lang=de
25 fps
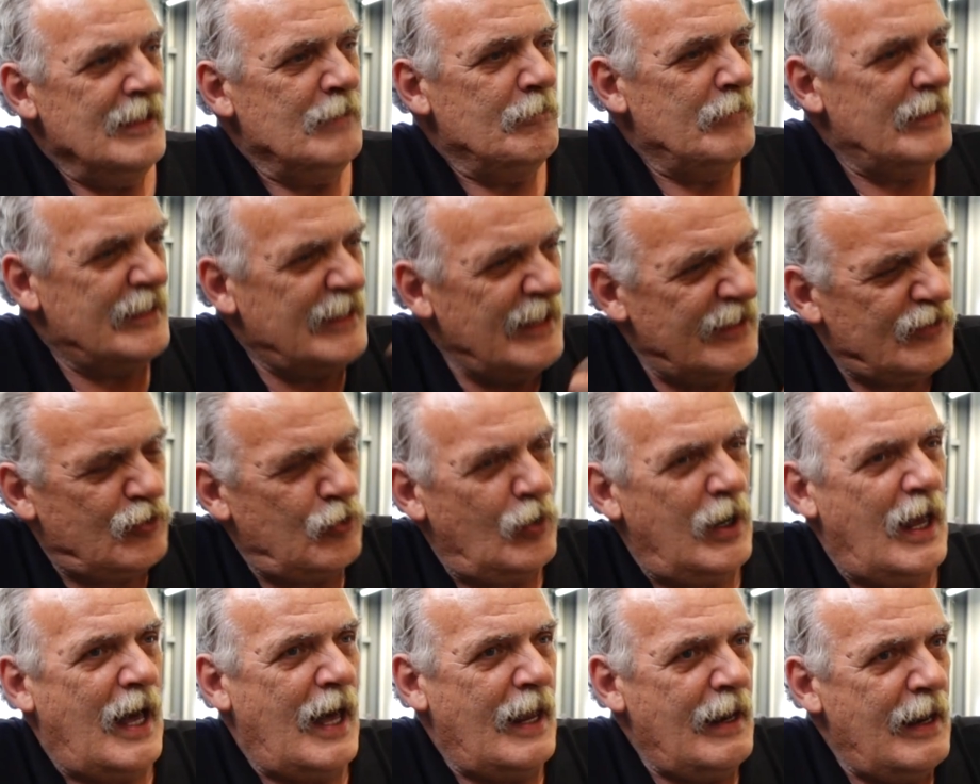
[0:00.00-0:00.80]
Mit der
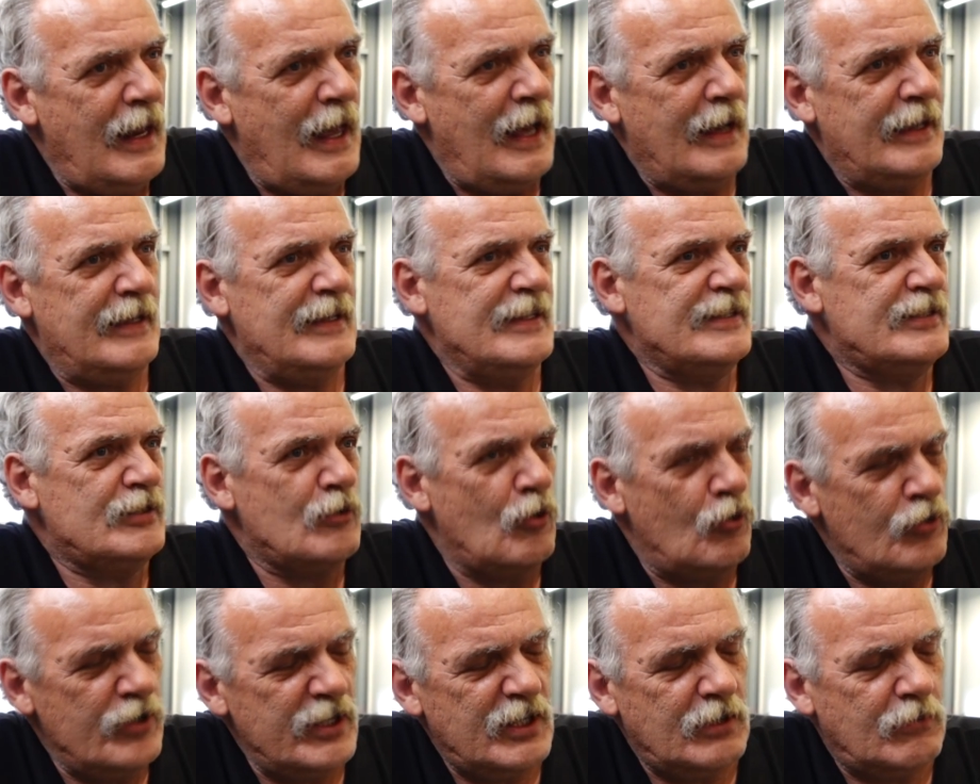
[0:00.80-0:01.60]
Solaranlage ist
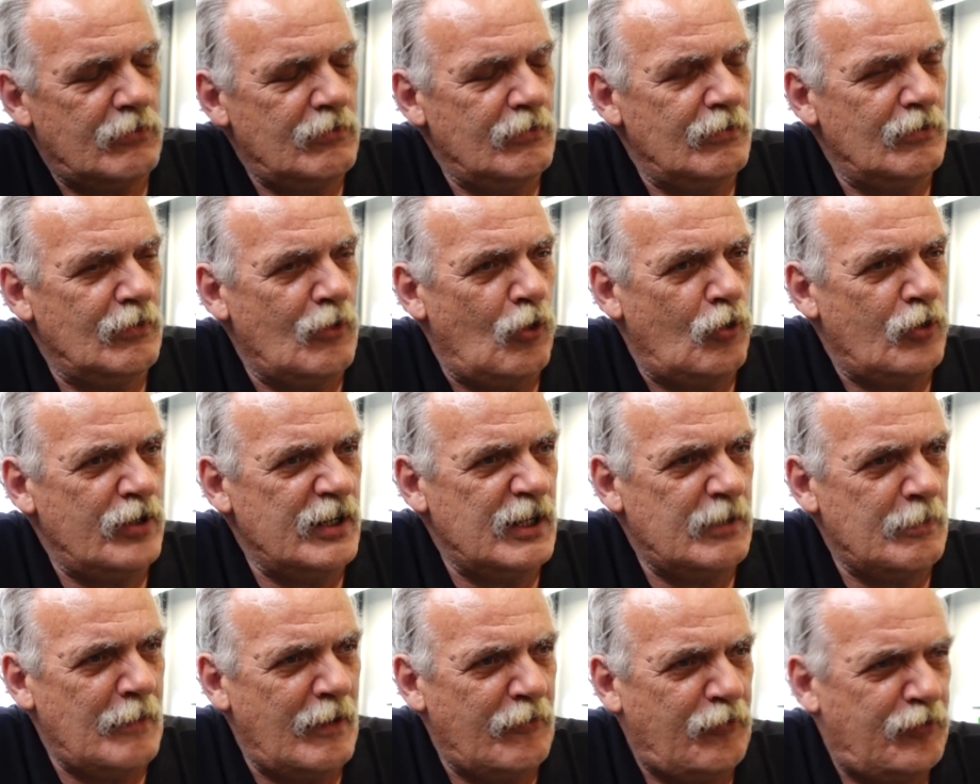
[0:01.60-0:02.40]
noch nicht, noch
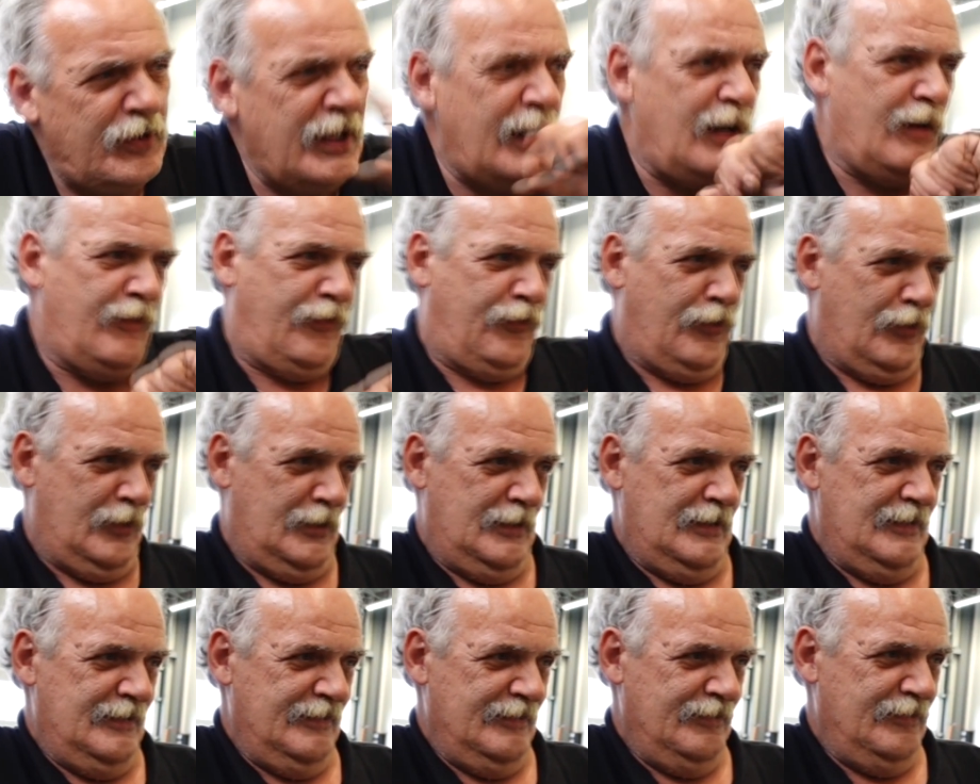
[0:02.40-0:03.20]
nicht mal Viertel voll.
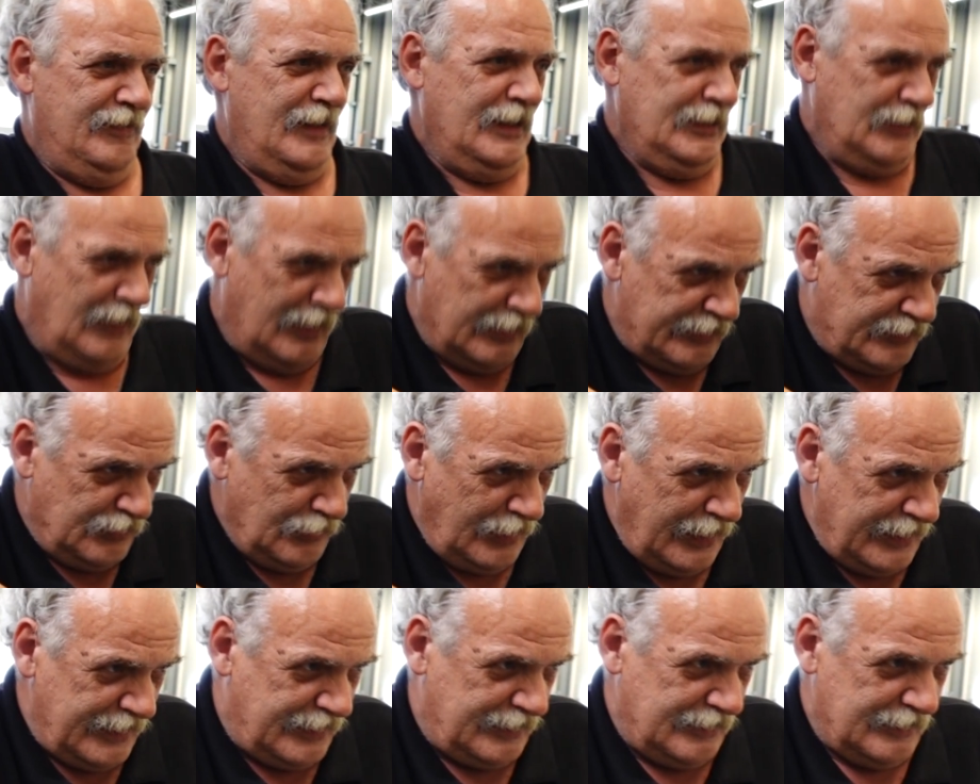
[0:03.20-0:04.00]
Fangt an zu
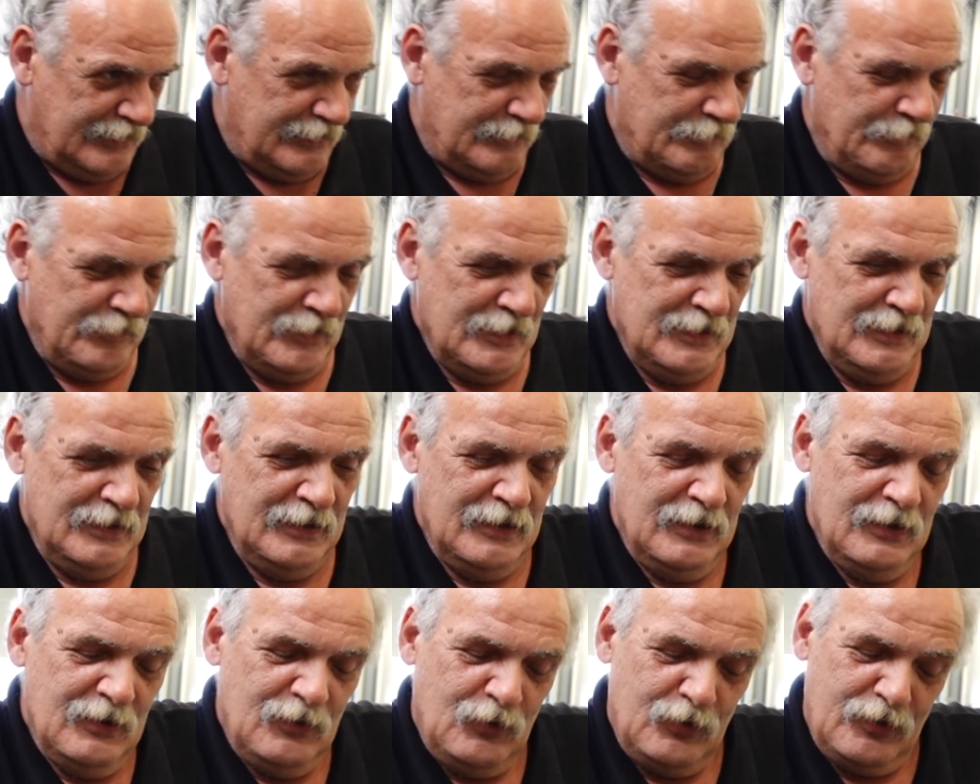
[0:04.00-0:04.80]
rechnen.
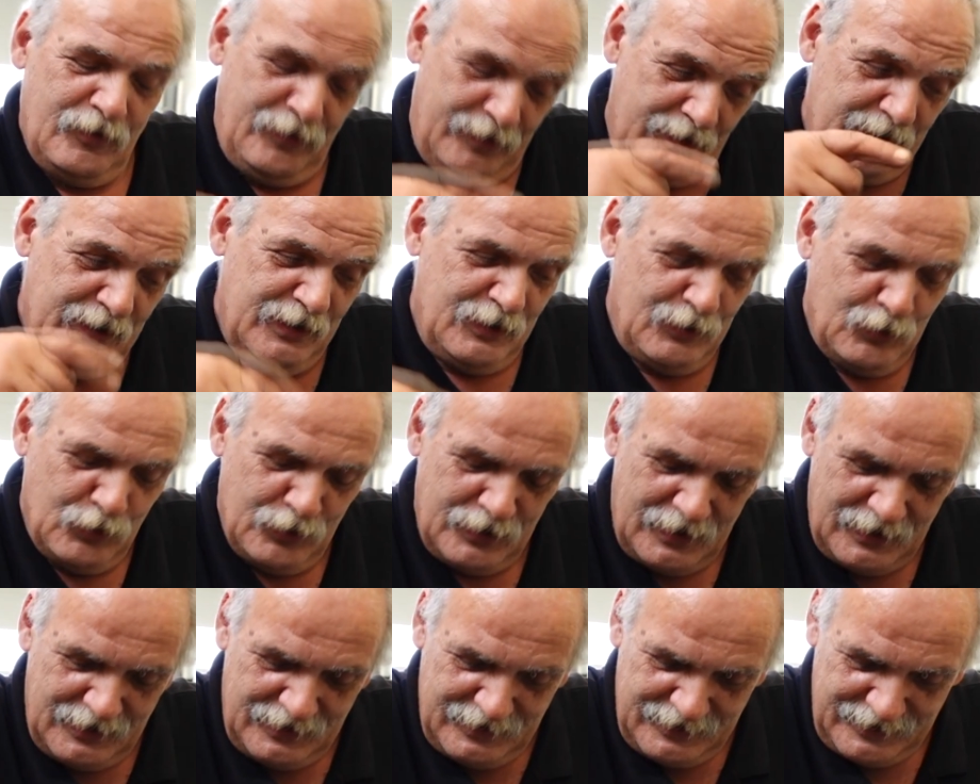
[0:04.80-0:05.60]
Und das fand ich
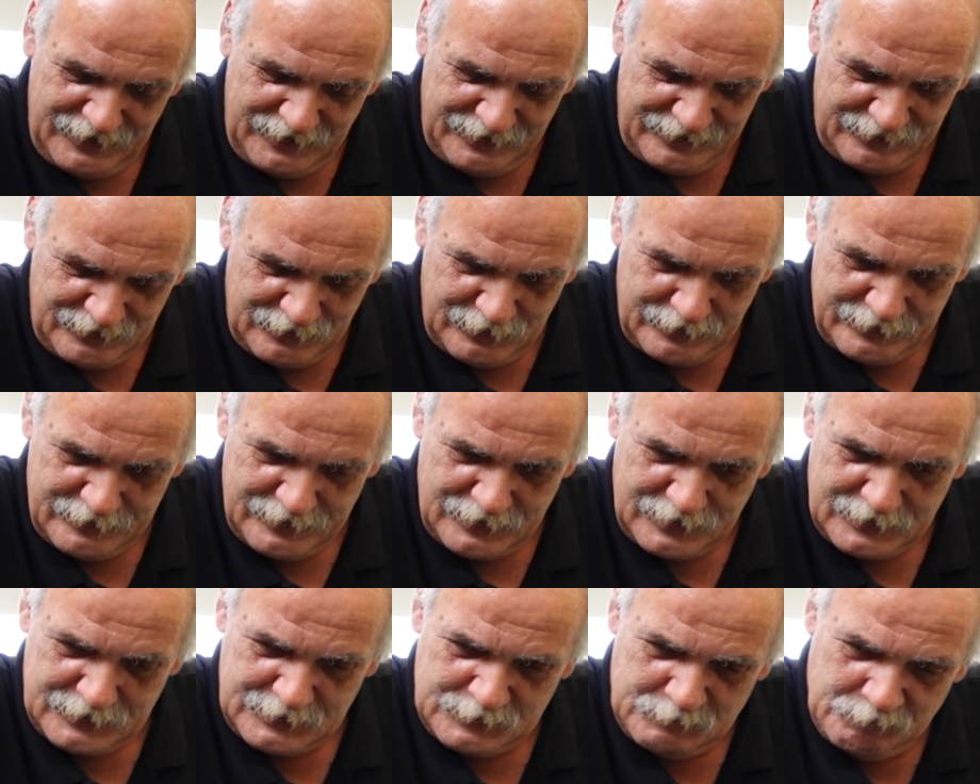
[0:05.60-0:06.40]
gut, hat er gestern
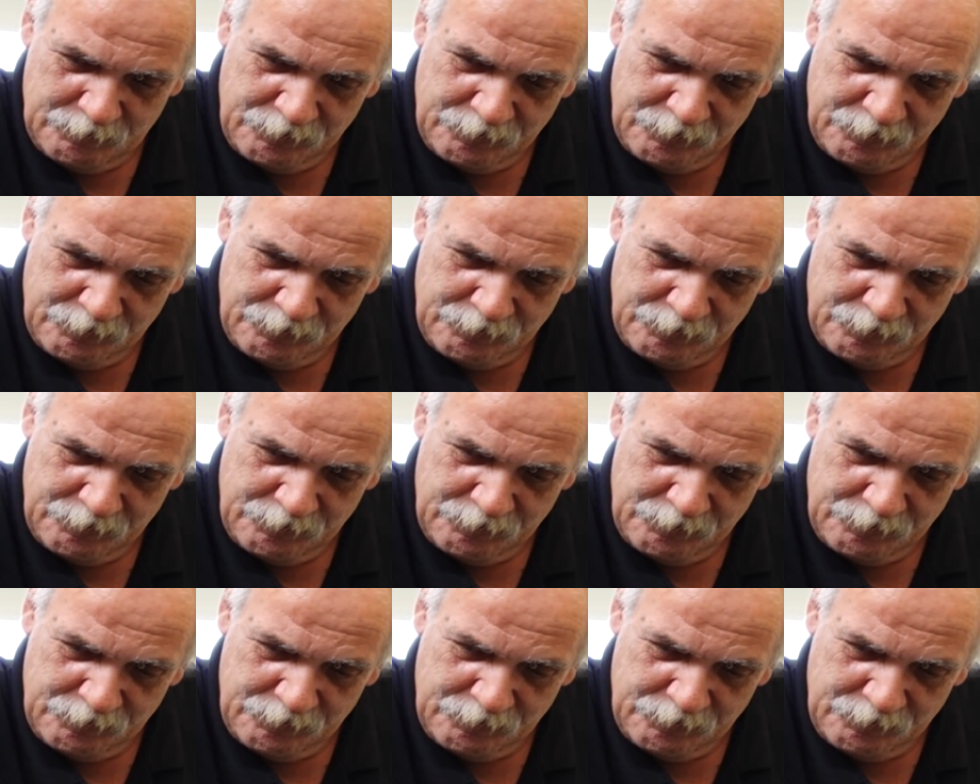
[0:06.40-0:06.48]
gesagt.